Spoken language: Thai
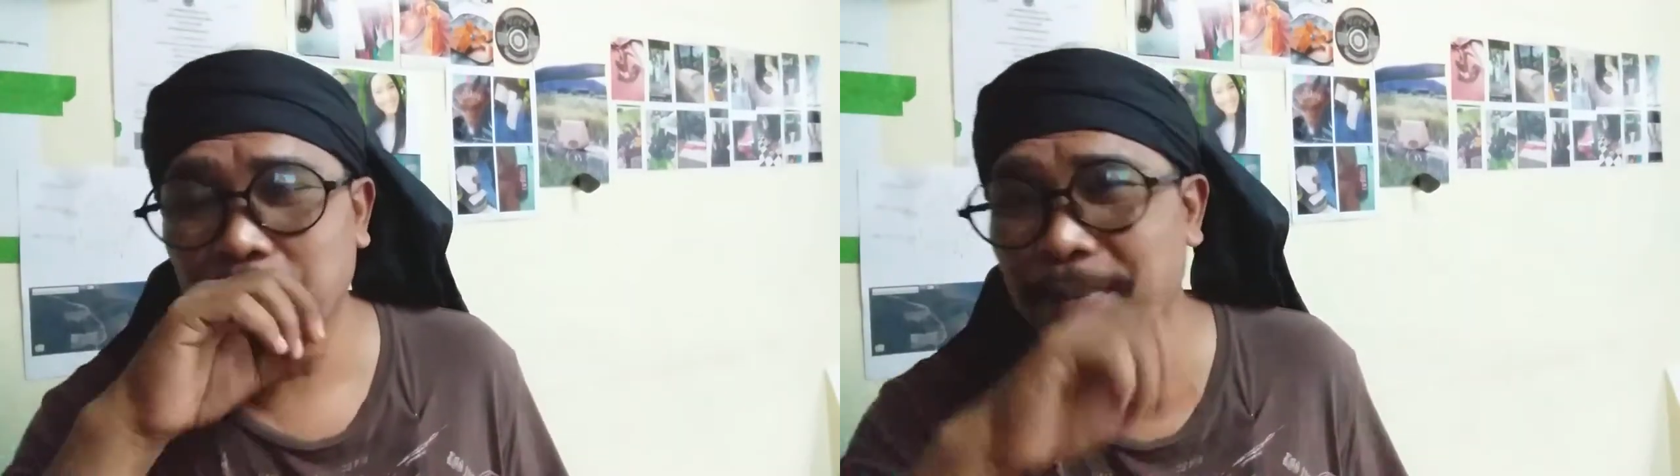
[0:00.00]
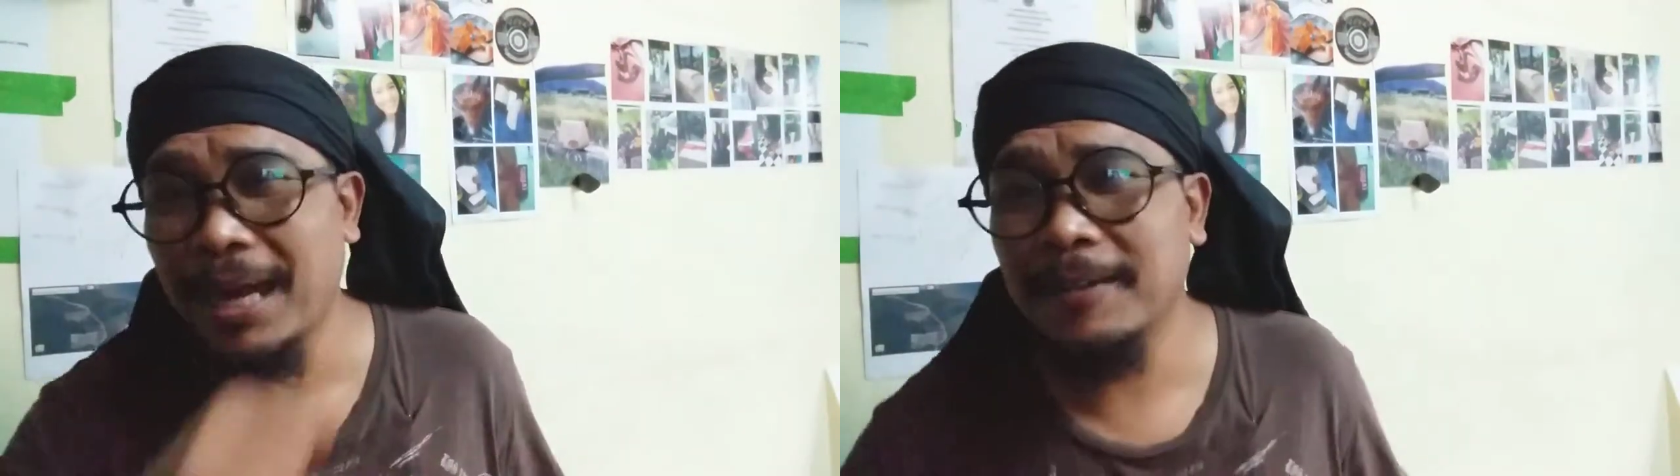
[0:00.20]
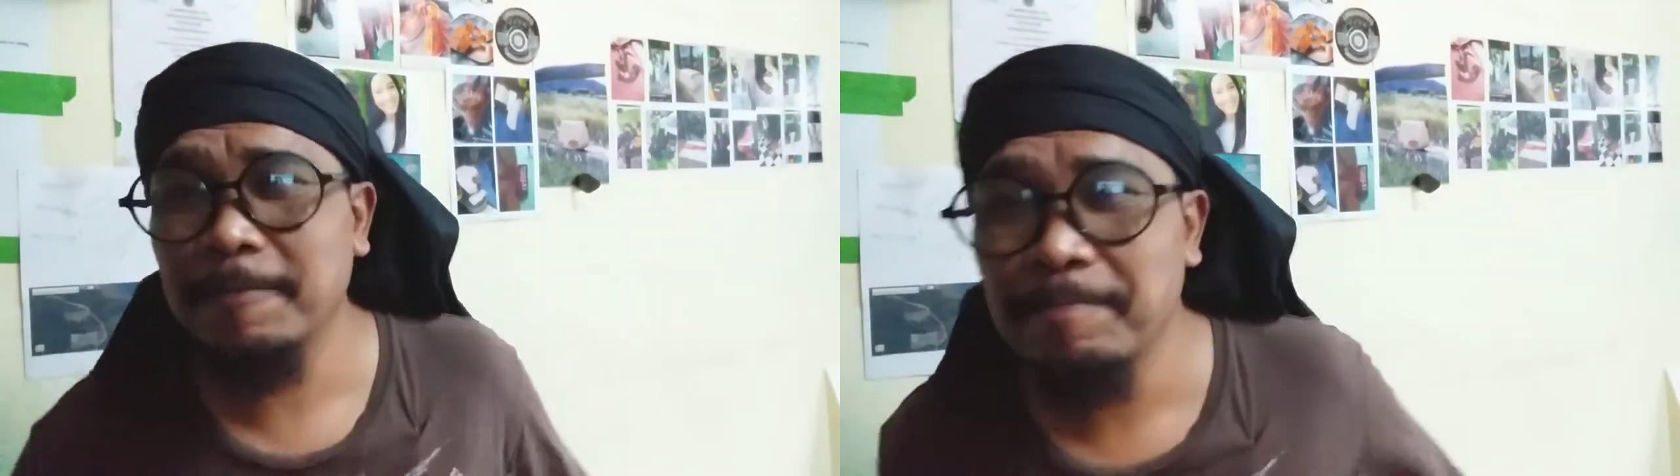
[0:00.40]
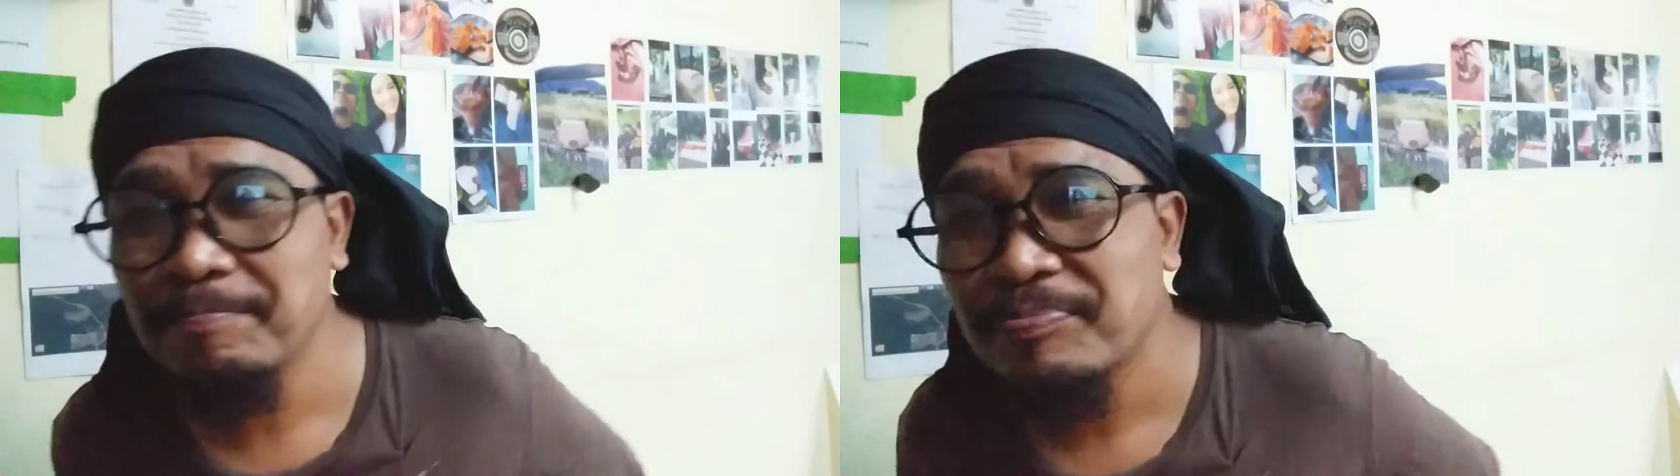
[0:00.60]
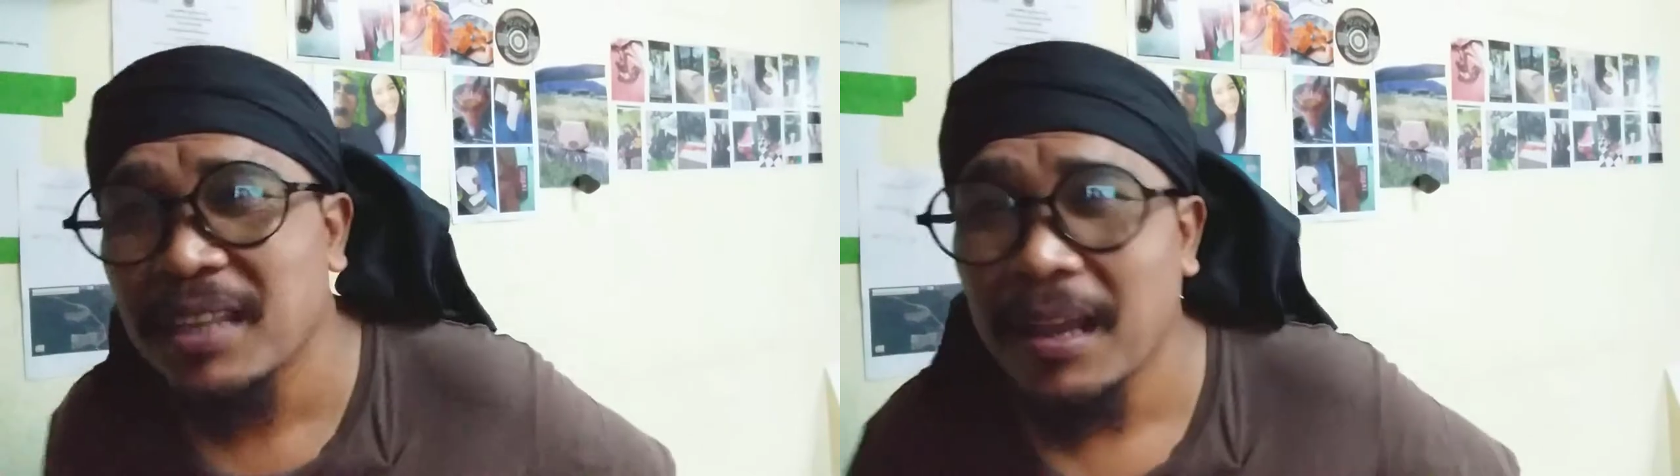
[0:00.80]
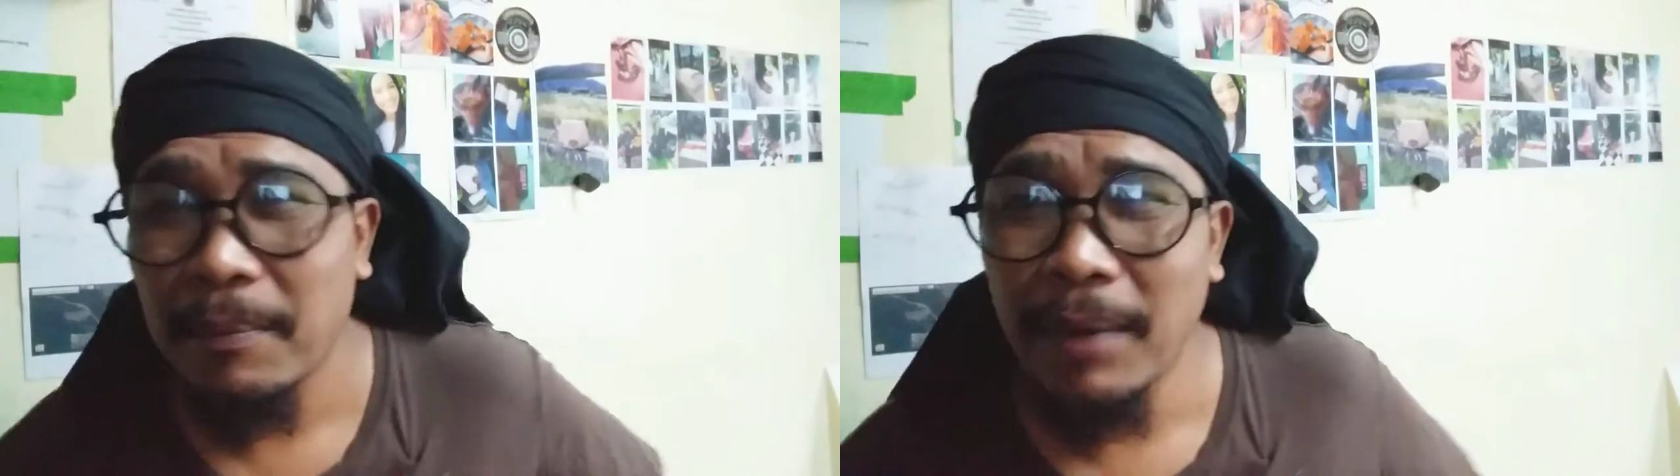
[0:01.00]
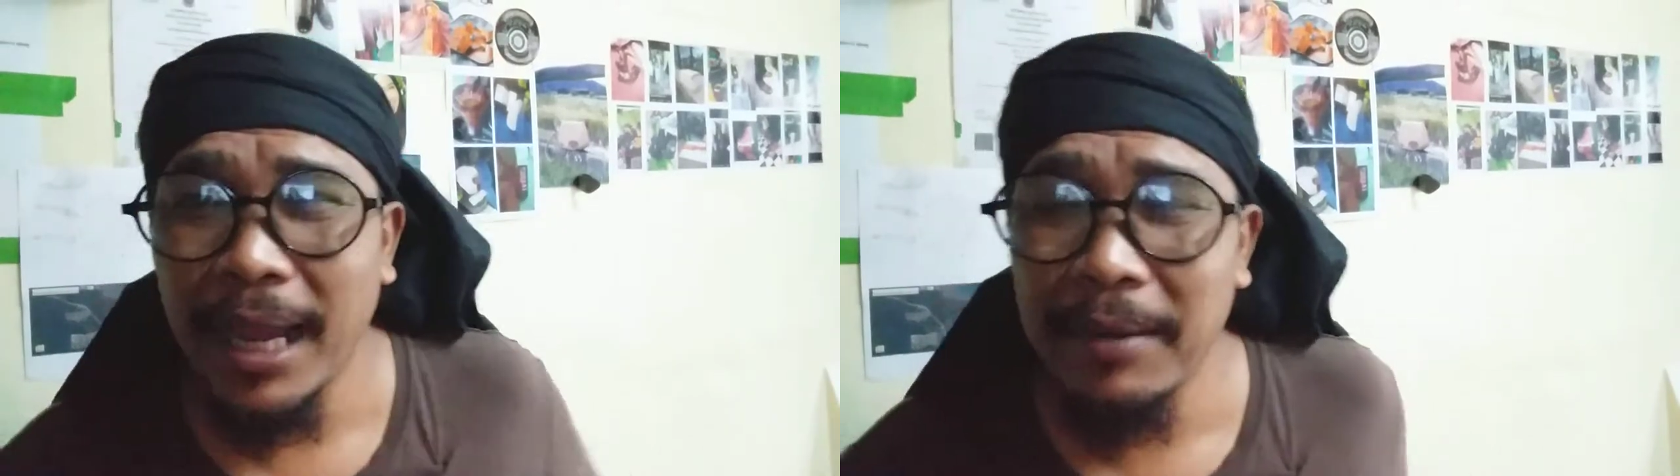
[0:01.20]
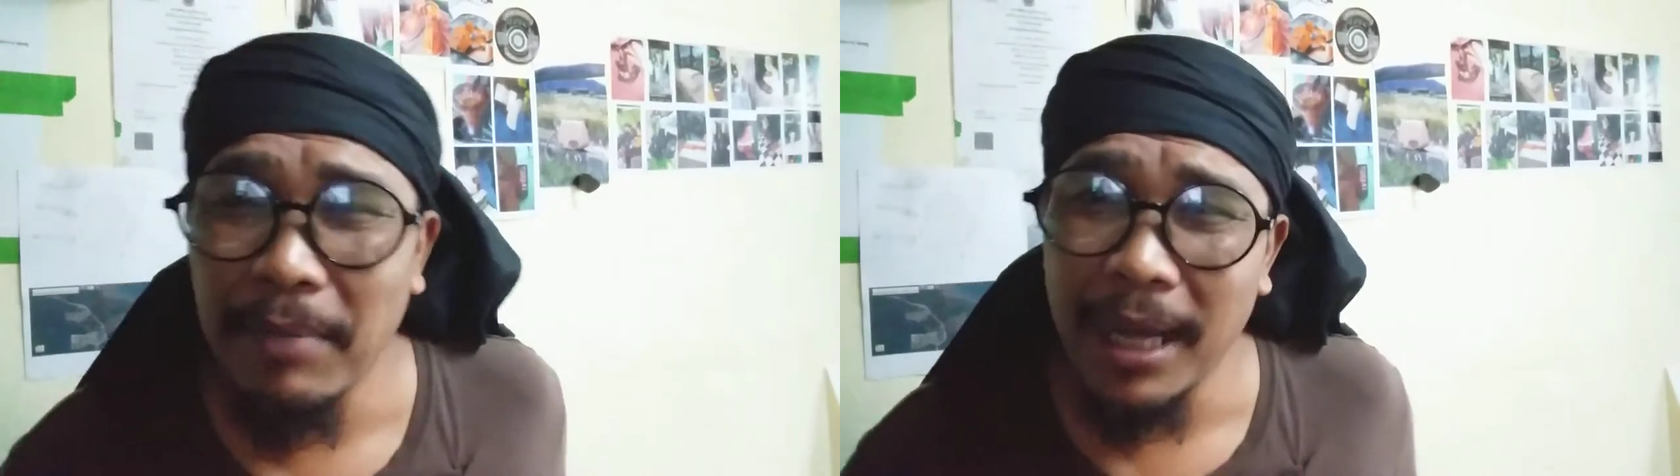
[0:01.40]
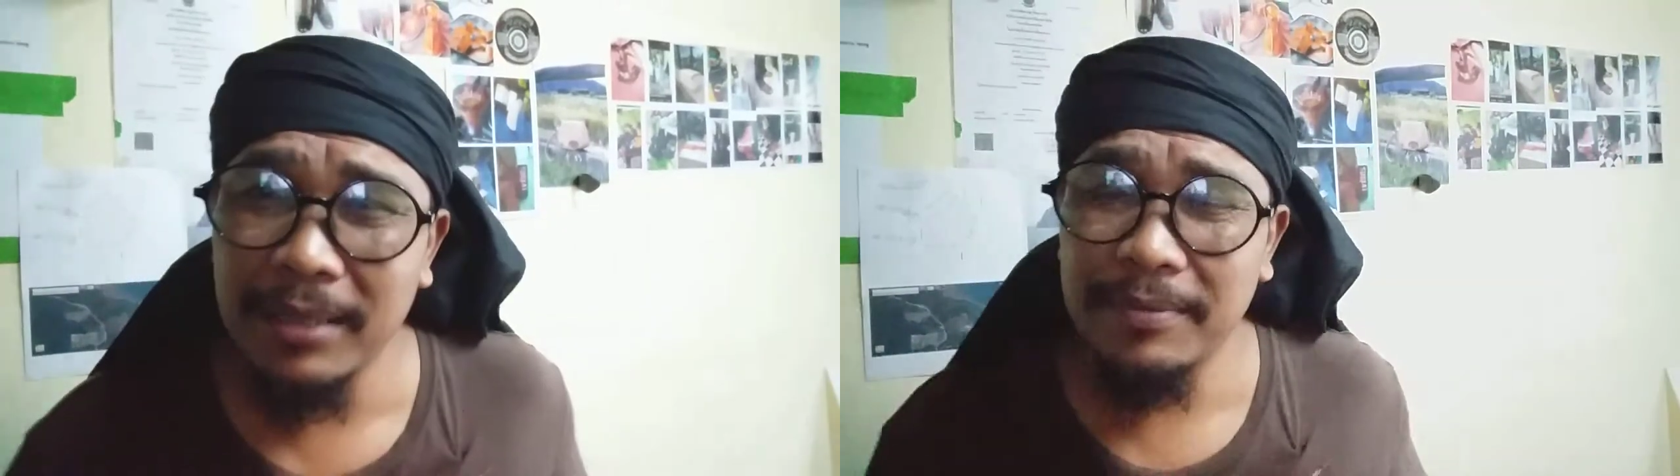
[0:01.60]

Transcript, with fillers: บางแบรนด์บาง